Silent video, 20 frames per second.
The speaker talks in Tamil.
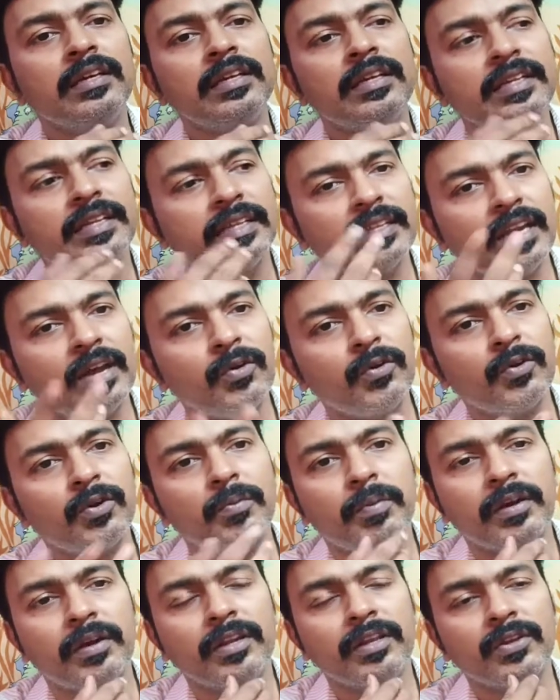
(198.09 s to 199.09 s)
நீ எதனா ஒன்று
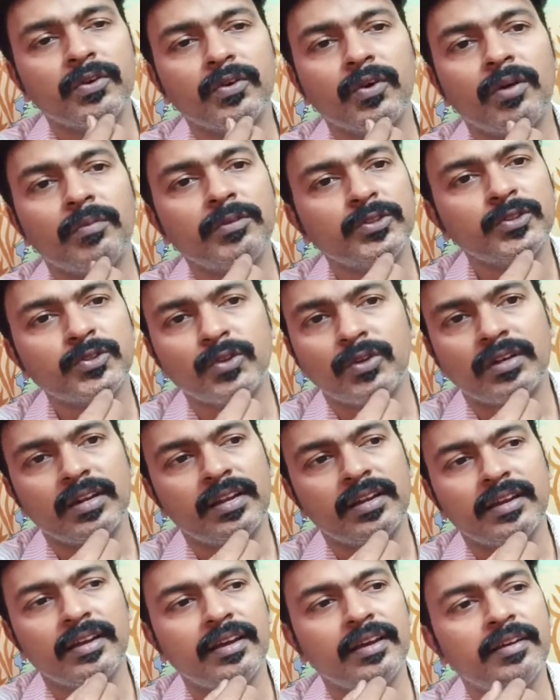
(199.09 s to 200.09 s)
பண்ணிக்கணும் அப்படின்னு
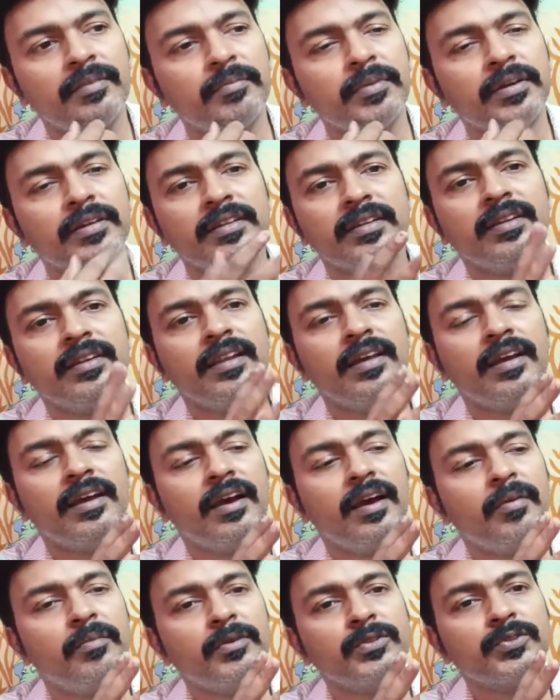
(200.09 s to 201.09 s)
சொல்கிறாங்களாம் பட் இல்லை
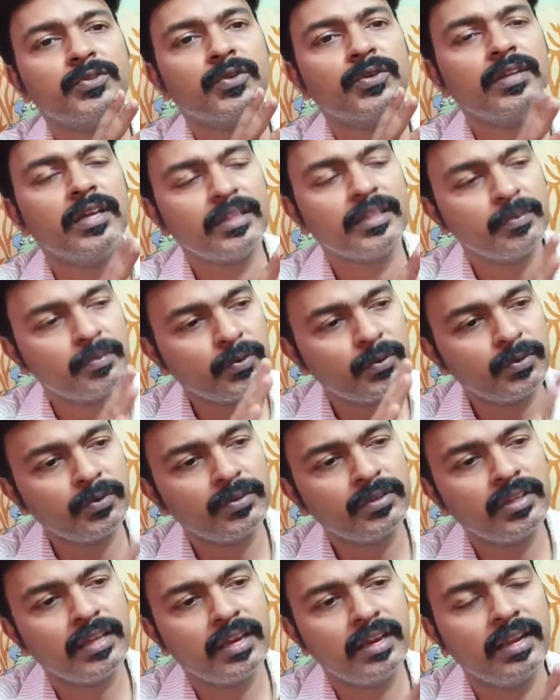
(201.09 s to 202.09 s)
அப்படின்னு சொல்லிட்டு அந்த பொண்ணு
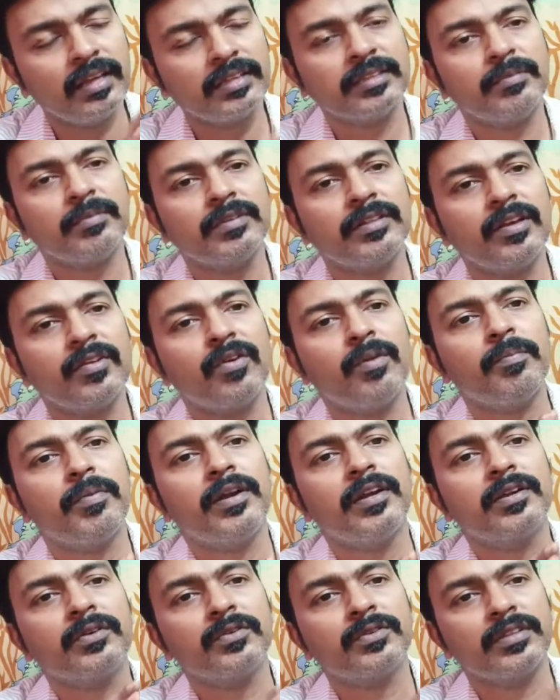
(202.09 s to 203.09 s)
வந்து எல்லா சம்பளத்தையும் அவங்க அப்பா
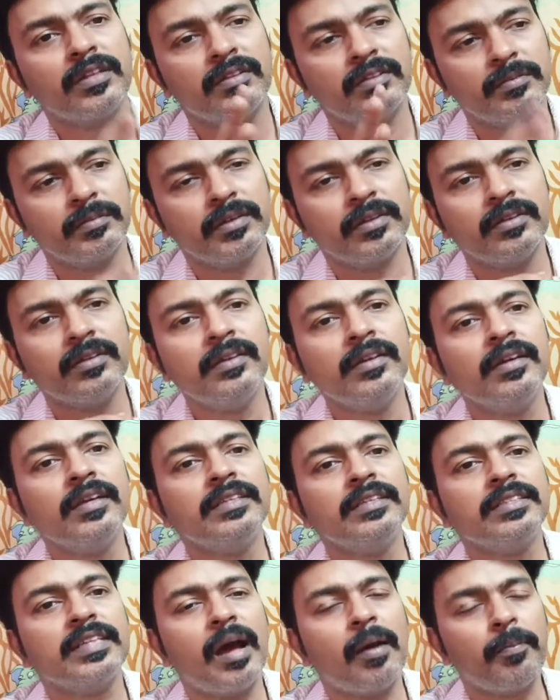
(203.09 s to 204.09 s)
கிட்ட வந்தாங்க
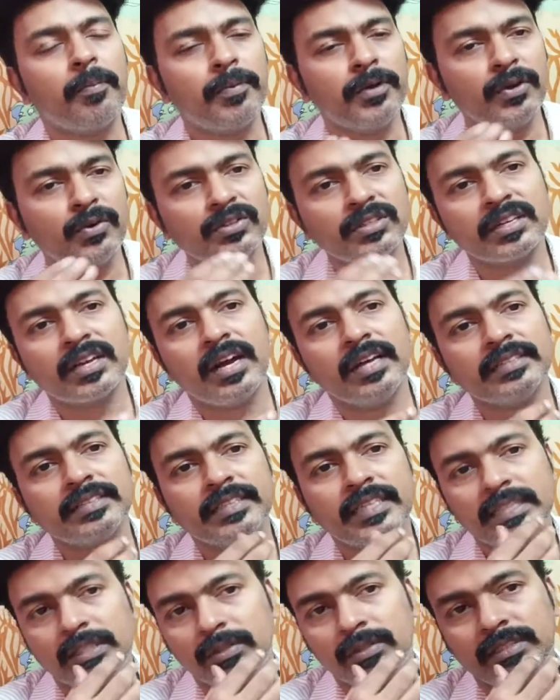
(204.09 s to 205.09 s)
சரி அப்படியே கொஞ்சம் காசு
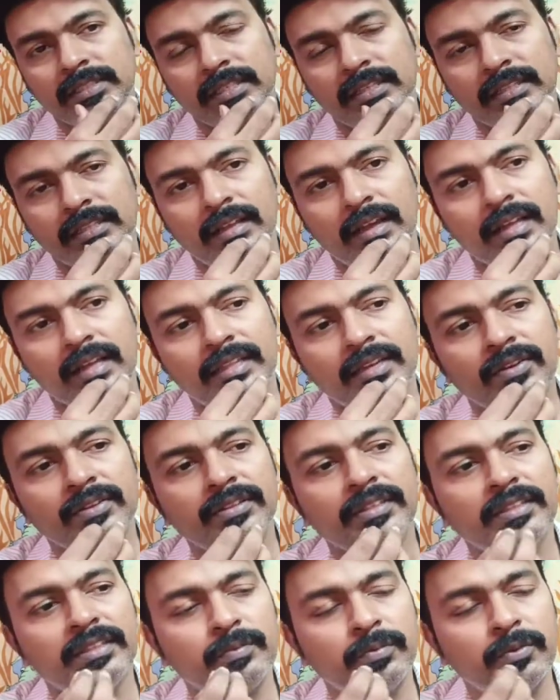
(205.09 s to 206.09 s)
சேர்த்து வச்சுருந்தேன் அதில்
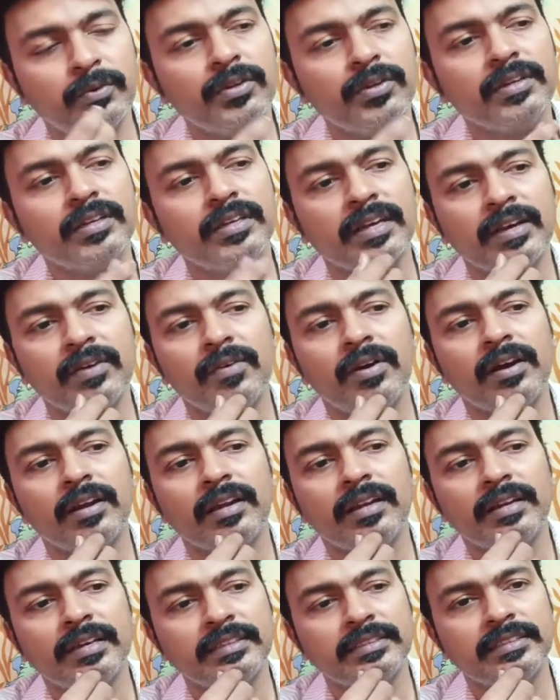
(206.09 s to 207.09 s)
வந்து இந்த பொண்ணுக்கு நகை
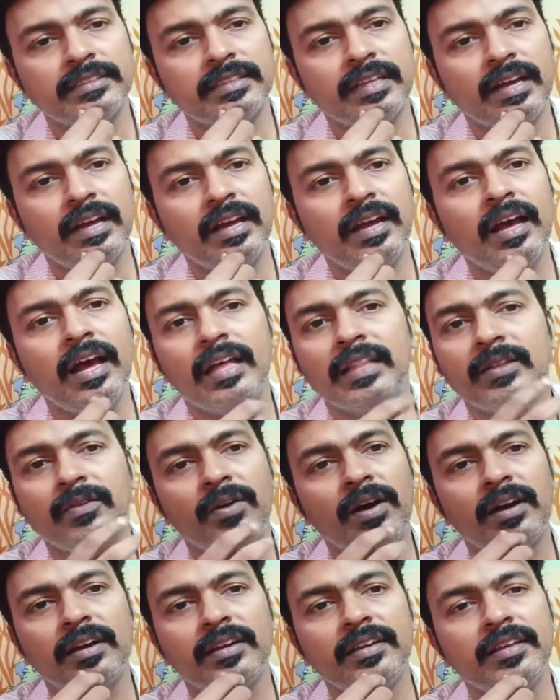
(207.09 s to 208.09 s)
வாங்கலாம்னு நினச்சிதான் அது
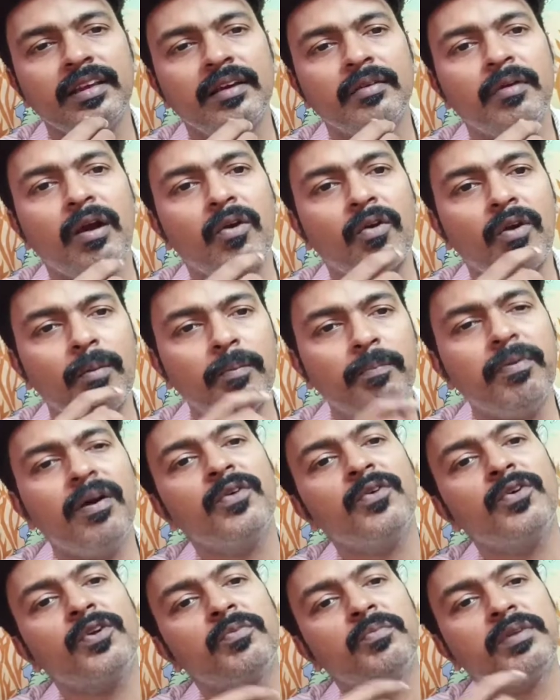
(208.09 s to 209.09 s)
வாங்கலையா அவங்க
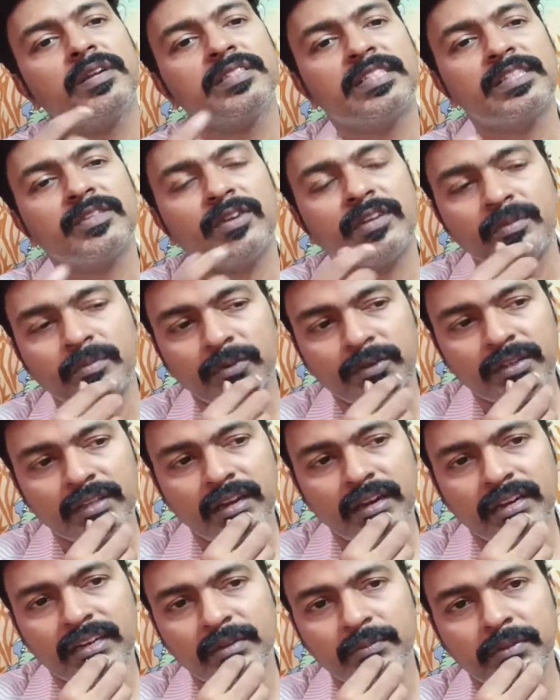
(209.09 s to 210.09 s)
அப்பாவுக்கு ஒரு பிரேஸ்லெட் வாங்கி
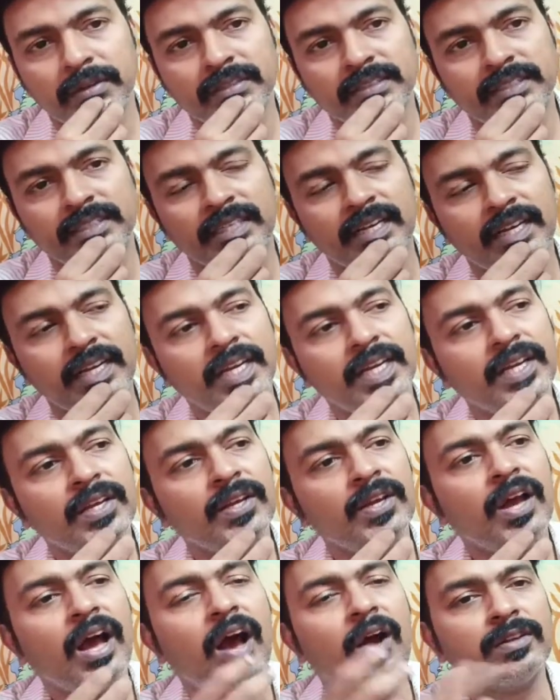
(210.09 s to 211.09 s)
போட்டு அழகு பார்த்துச்சான்
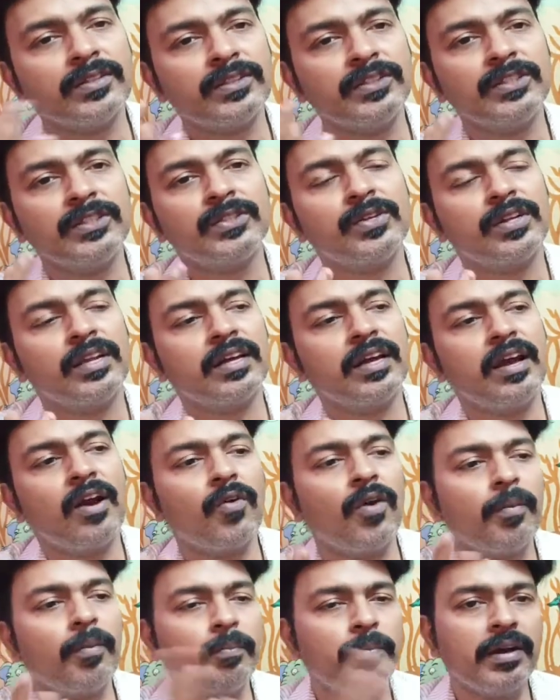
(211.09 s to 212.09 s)
அவங்க சித்தி சொல்கிறாங்க
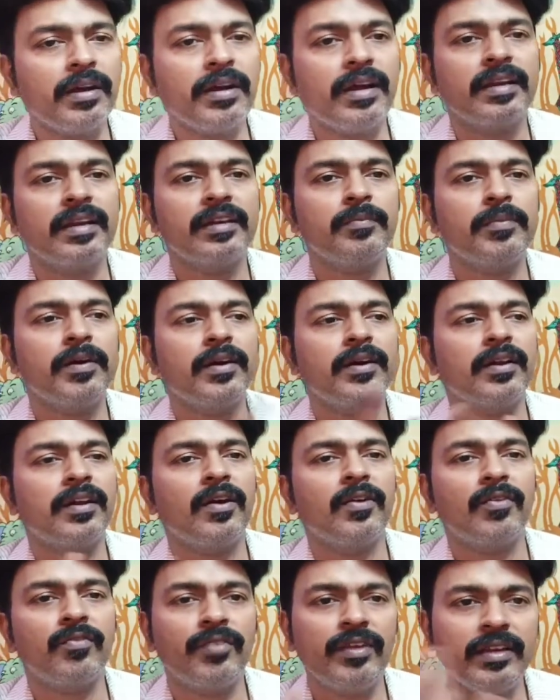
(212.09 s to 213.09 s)
அவங்க அப்பாவுக்கு அழகு பார்க்குறா
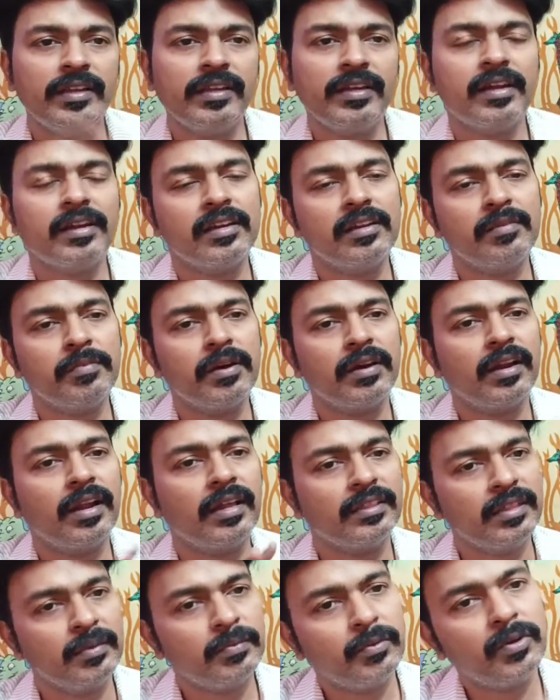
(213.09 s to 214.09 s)
அவங்க வீட்டுக்கு அழகு பார்க்குறா
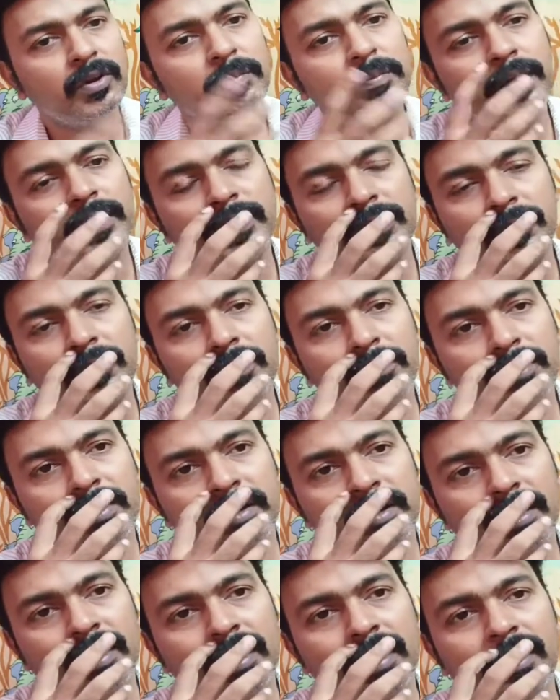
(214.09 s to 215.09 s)
அந்த பொண்ணை பார்த்துக்கவே
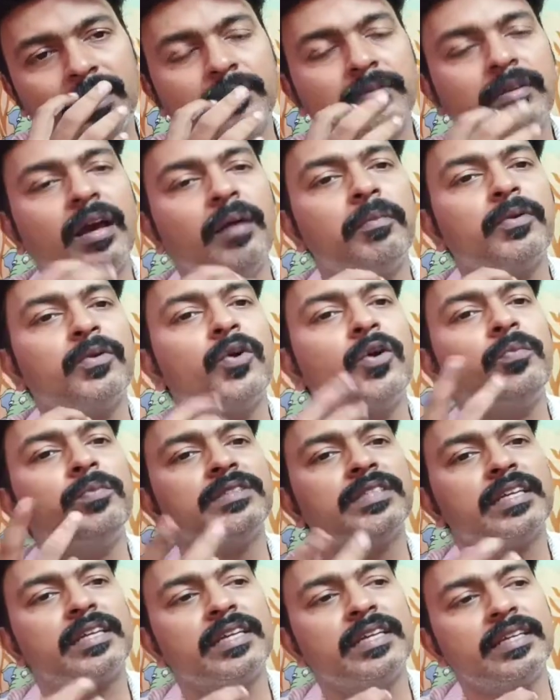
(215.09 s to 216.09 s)
மாட்டேறா அப்போ கோபி
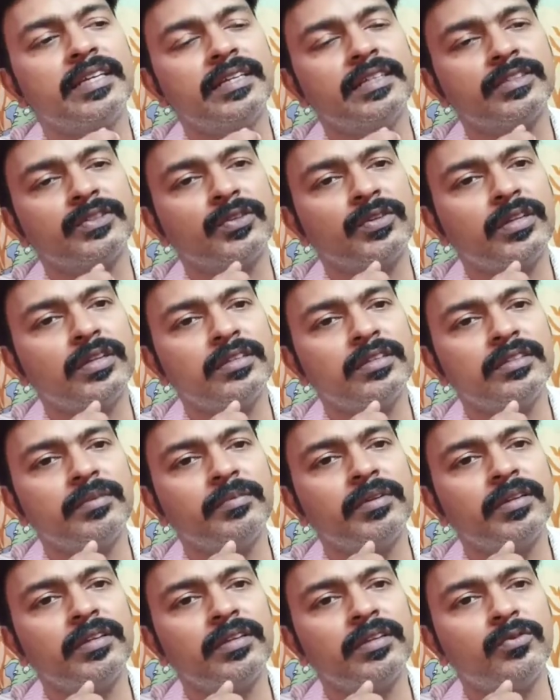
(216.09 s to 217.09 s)
சார் கேட்டார் சொன்னார் இந்த
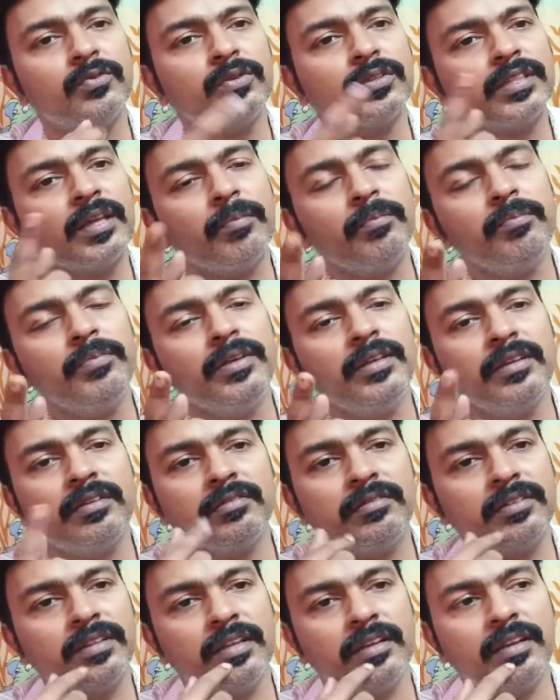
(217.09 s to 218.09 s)
மாதிரி உங்கள் தம்பி
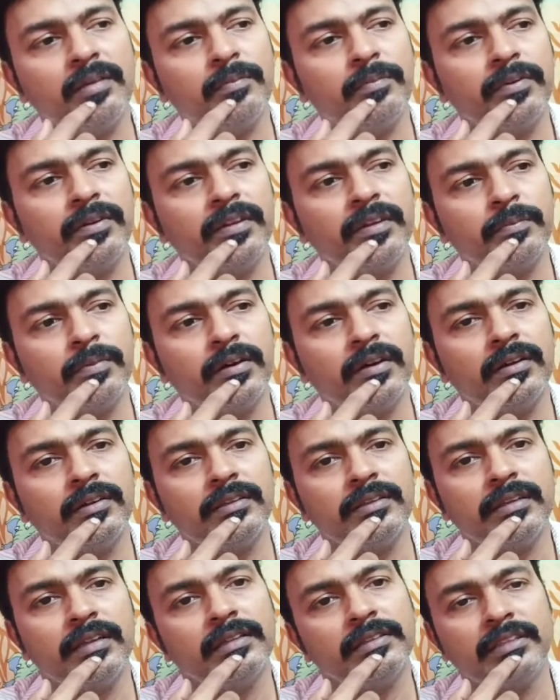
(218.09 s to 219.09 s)
இருந்தால் என்ன பண்ணியிருப்பான்
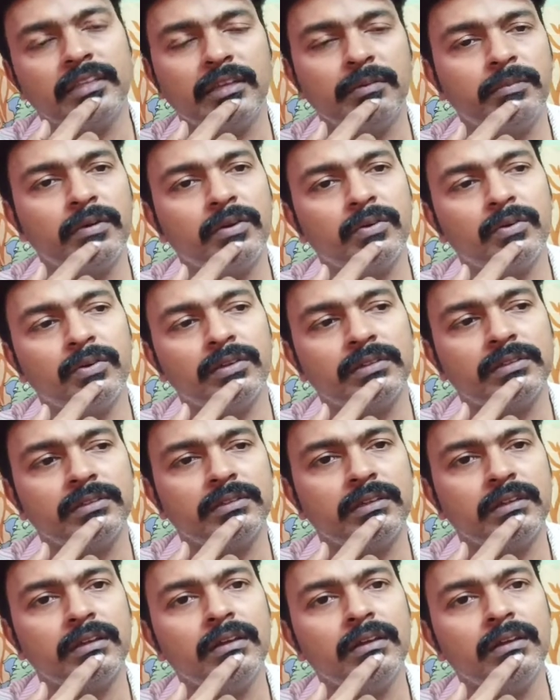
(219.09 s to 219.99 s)
அப்படின்னா தெரியுமா உங்களுக்கு